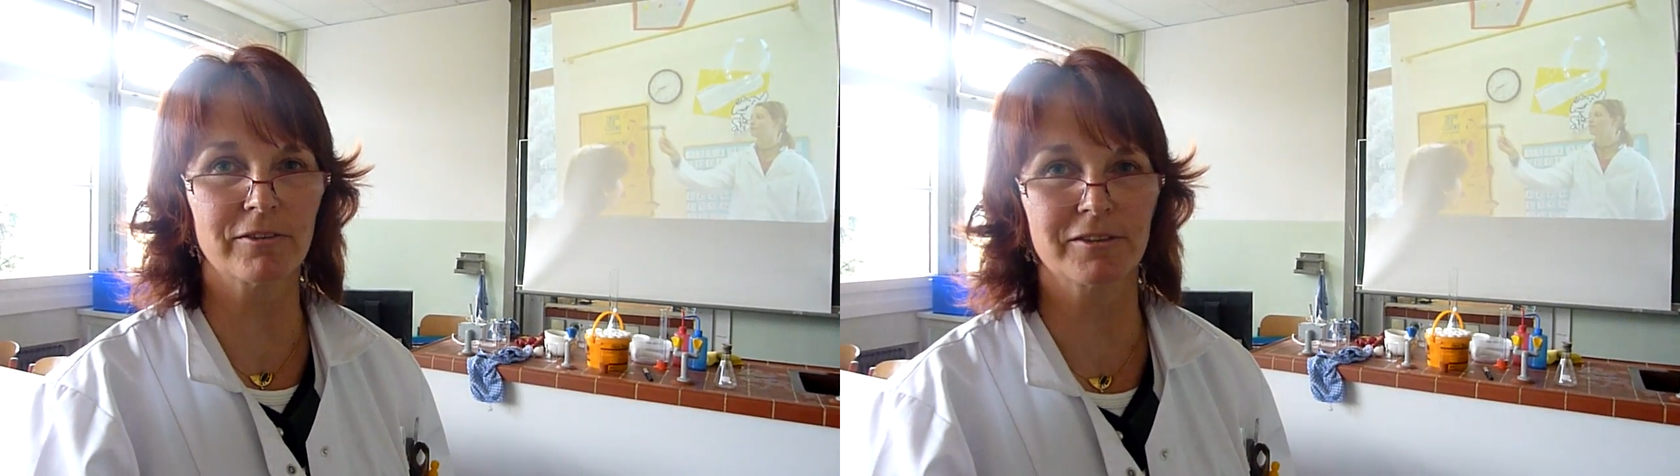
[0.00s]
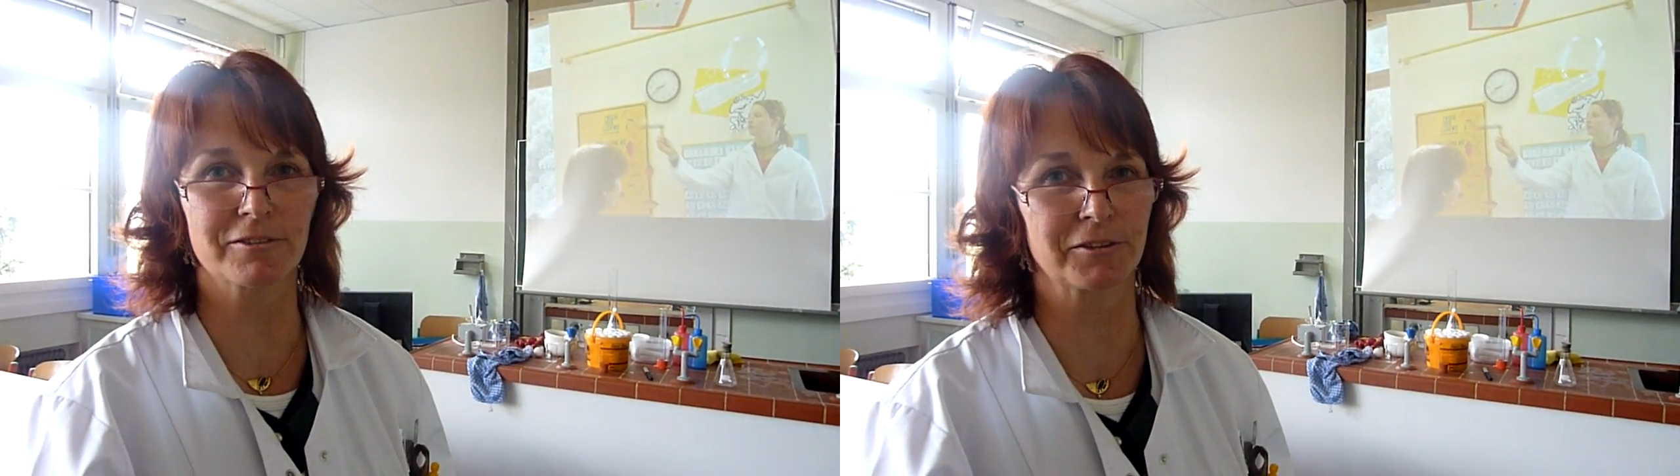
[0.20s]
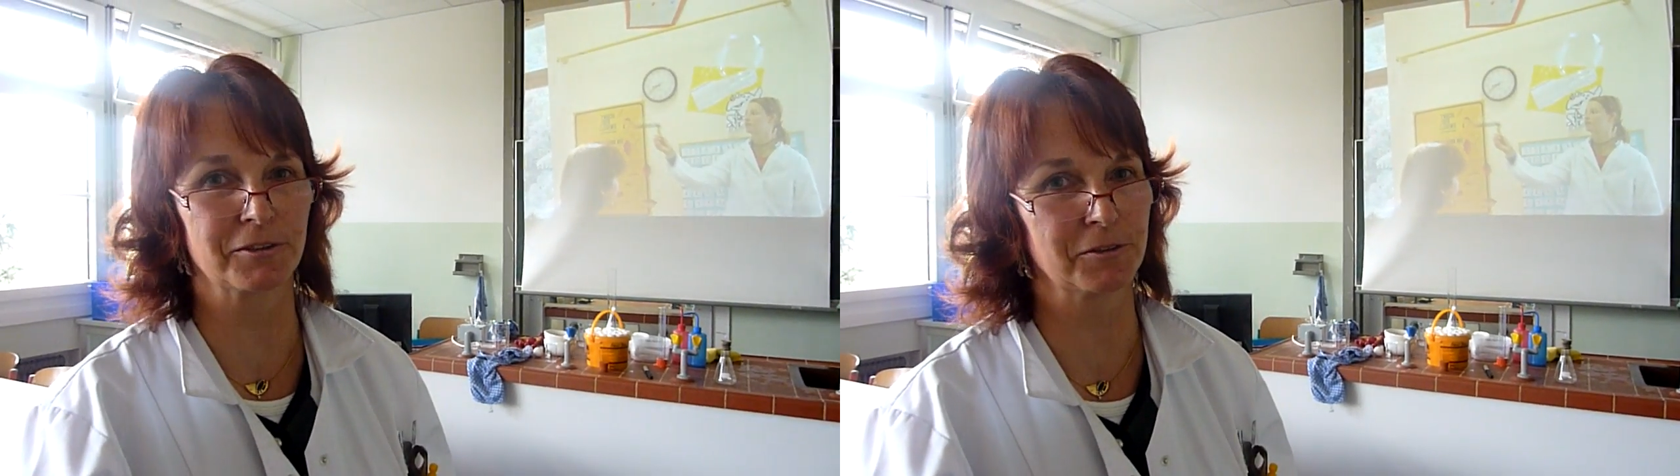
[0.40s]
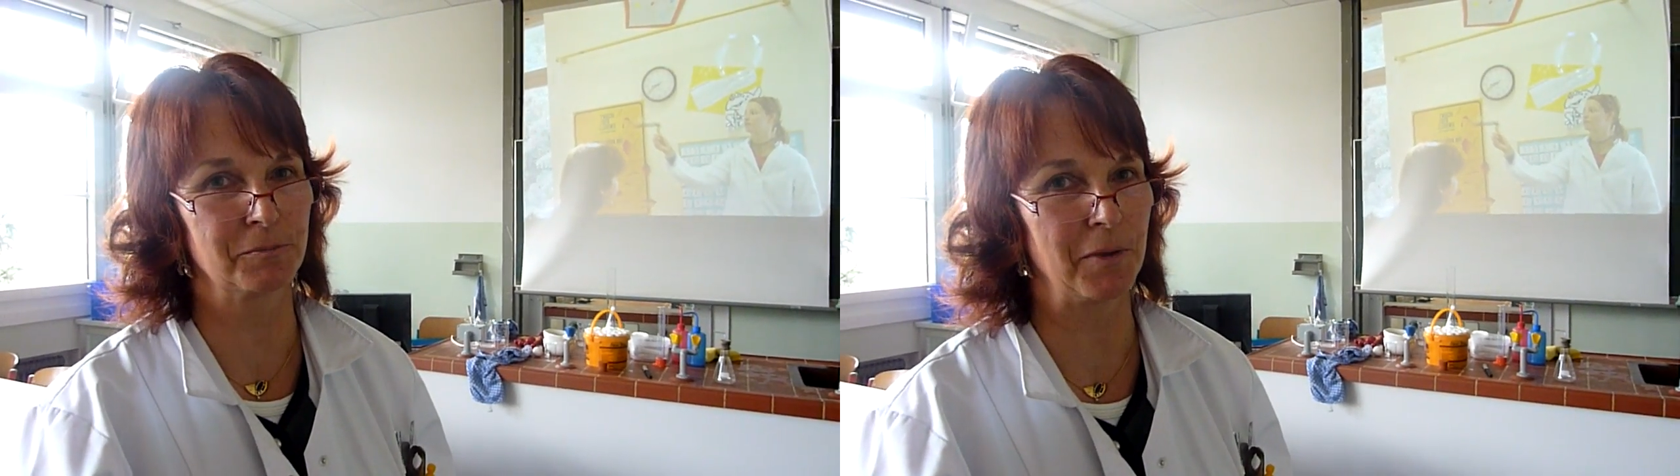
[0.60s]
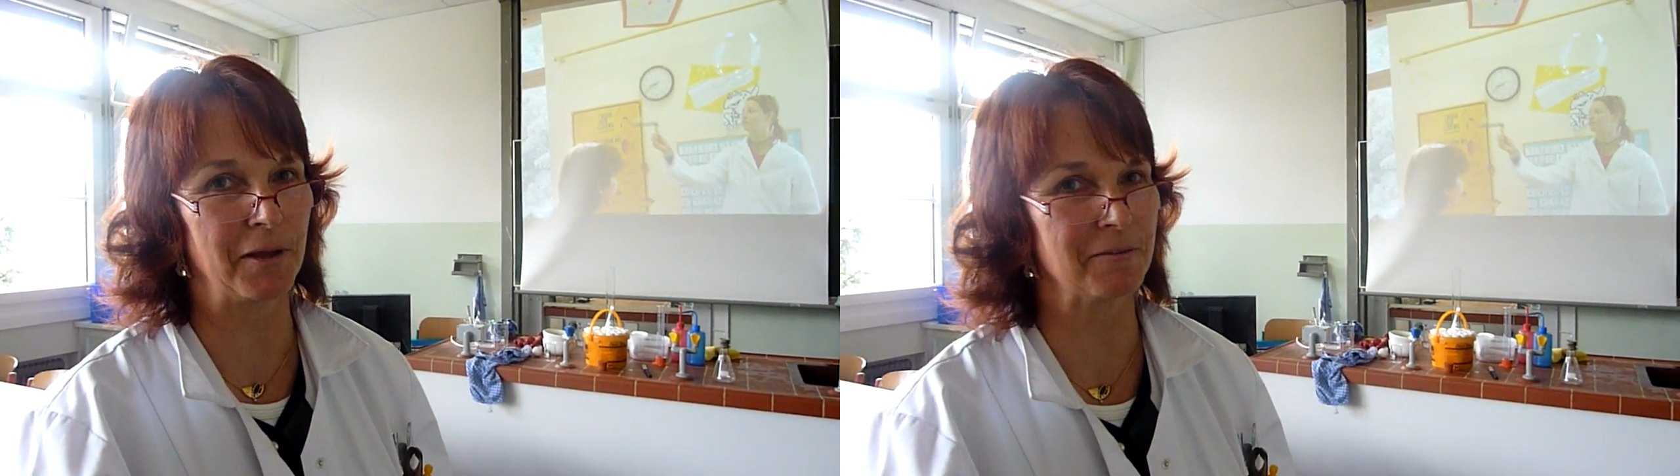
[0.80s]
also
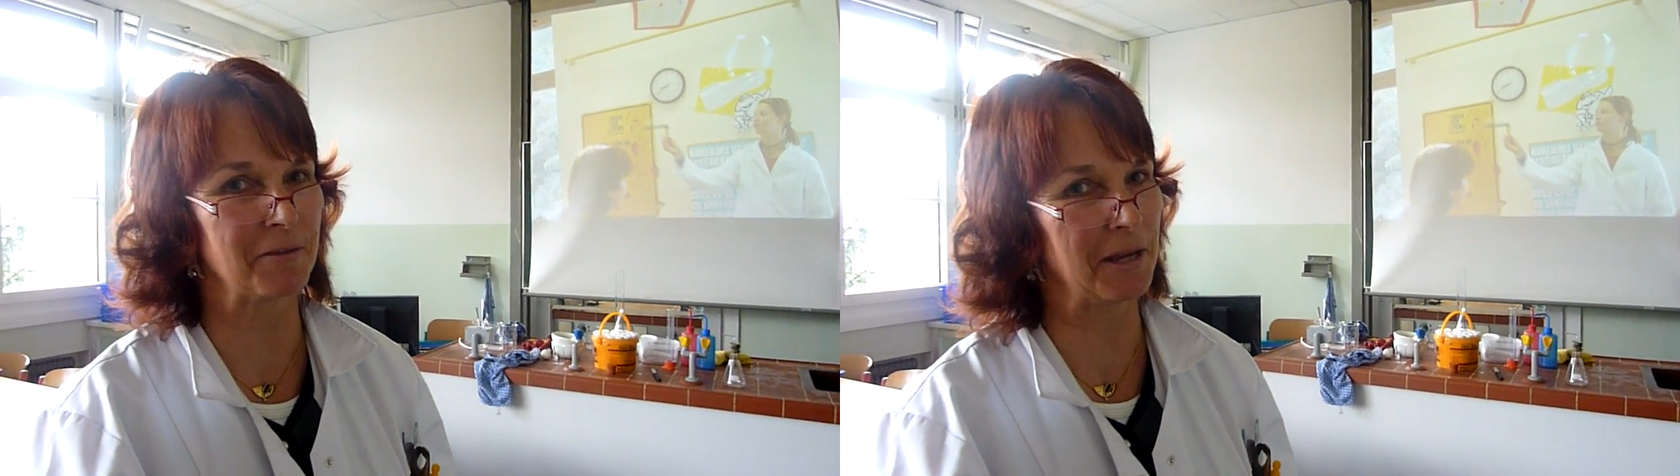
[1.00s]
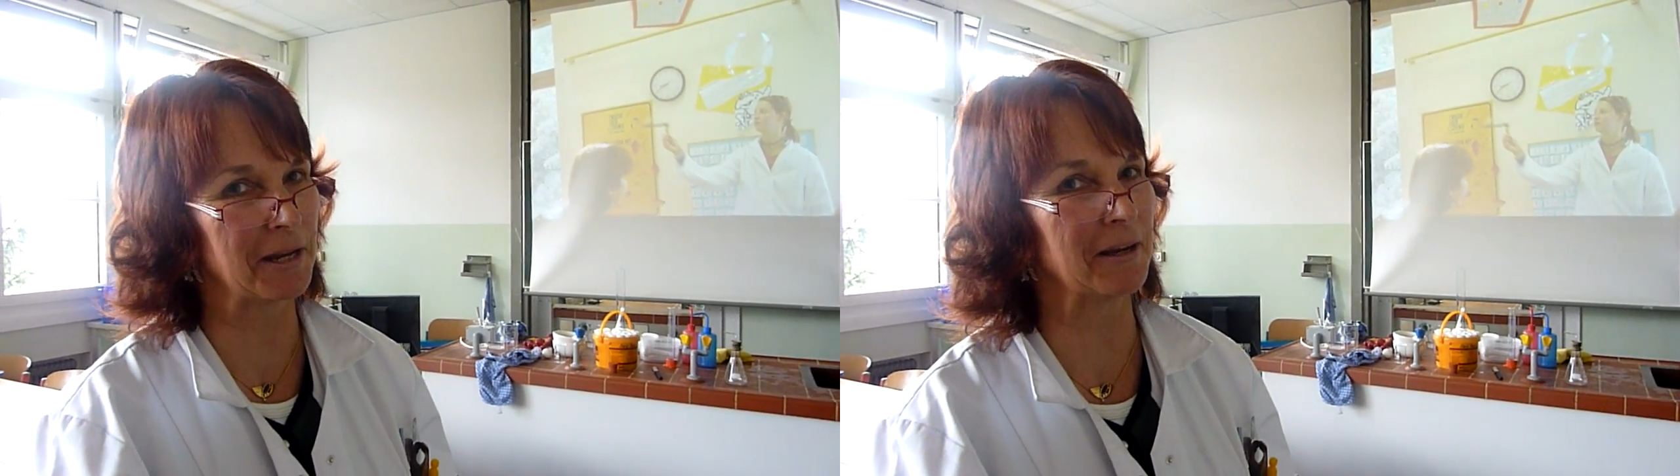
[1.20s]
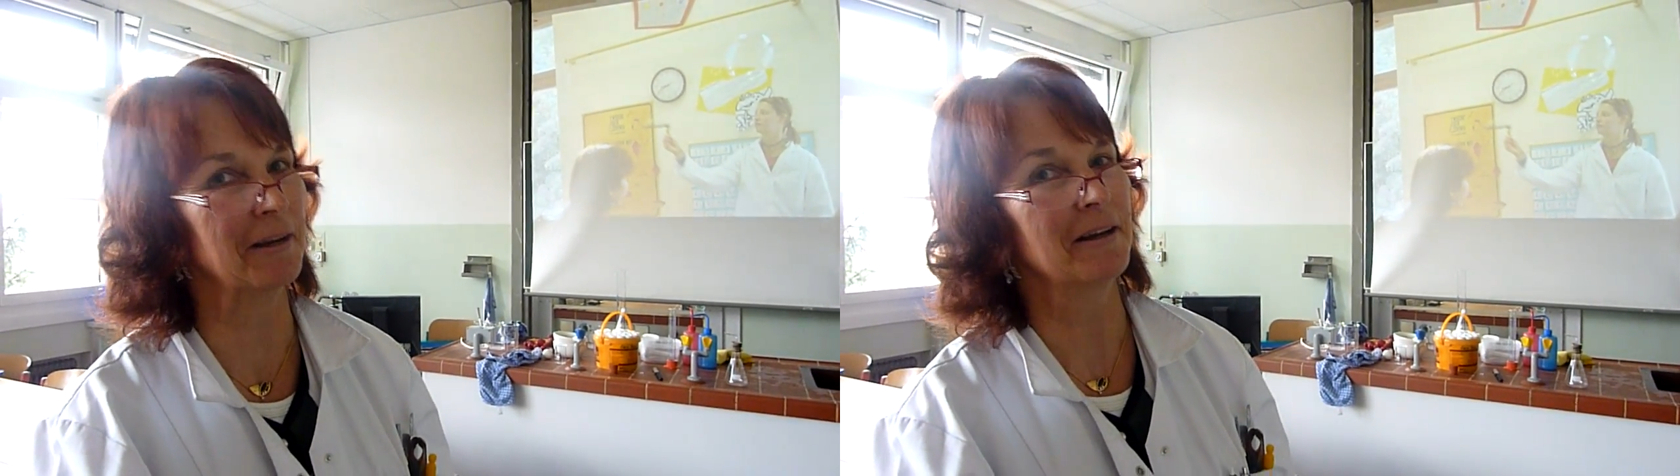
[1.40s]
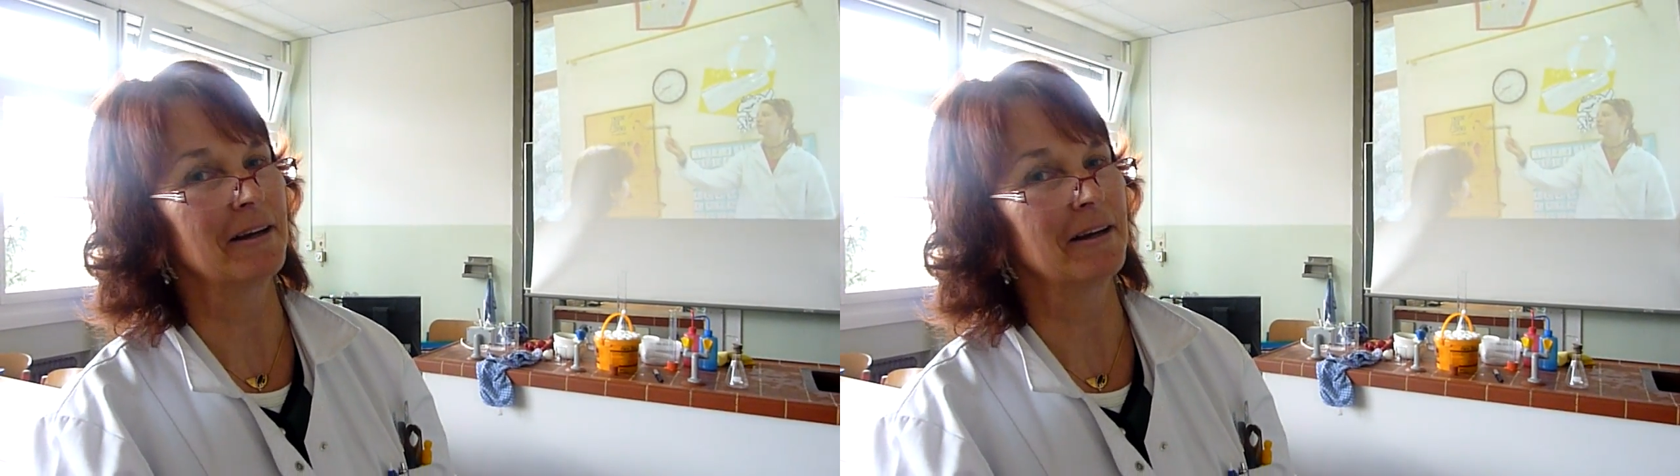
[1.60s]
mehr oder weniger.